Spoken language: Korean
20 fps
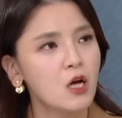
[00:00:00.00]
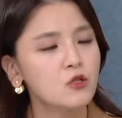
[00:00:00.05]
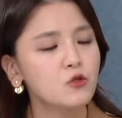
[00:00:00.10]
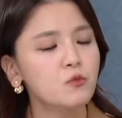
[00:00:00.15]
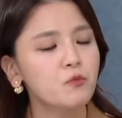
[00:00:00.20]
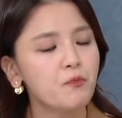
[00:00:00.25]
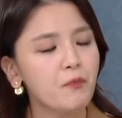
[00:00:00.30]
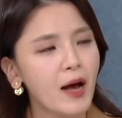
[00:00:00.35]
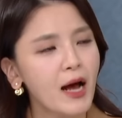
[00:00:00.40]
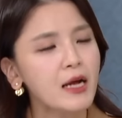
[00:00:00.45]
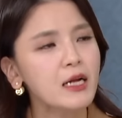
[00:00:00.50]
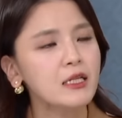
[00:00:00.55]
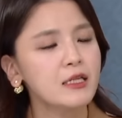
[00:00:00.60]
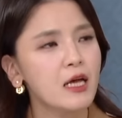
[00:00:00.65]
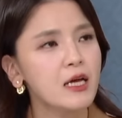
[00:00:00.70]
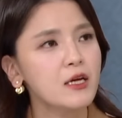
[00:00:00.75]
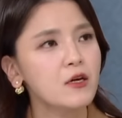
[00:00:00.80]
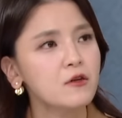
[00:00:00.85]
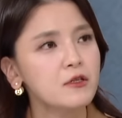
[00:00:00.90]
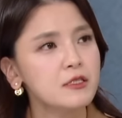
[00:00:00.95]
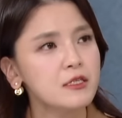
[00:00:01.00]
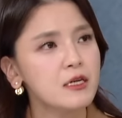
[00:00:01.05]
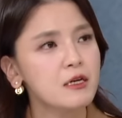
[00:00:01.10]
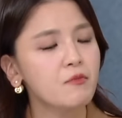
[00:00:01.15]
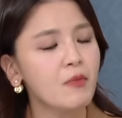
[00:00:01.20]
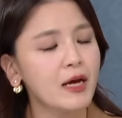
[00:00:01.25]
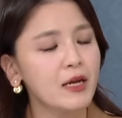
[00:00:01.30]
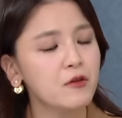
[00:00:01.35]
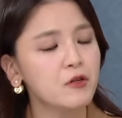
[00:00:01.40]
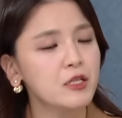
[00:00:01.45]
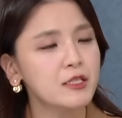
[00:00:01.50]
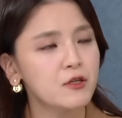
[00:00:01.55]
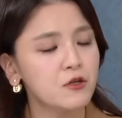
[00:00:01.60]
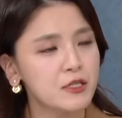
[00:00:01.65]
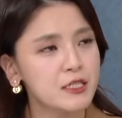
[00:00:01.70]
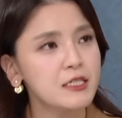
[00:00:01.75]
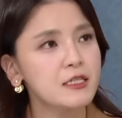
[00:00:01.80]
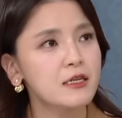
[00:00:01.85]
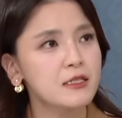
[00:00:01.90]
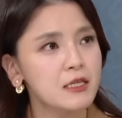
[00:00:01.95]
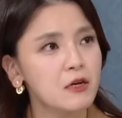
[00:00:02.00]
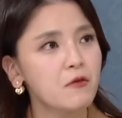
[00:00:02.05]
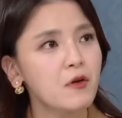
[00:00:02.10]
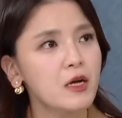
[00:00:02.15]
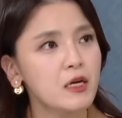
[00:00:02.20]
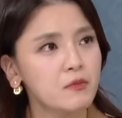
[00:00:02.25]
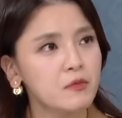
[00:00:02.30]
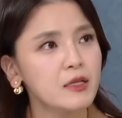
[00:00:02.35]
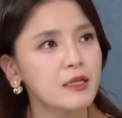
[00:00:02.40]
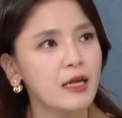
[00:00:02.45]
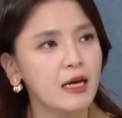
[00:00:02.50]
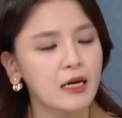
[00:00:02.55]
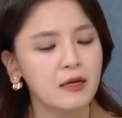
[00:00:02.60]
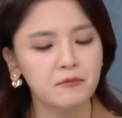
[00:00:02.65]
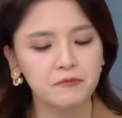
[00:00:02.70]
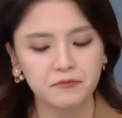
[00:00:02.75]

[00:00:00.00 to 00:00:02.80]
좀 빠른 해결책 마련이 절실한 상황입니다.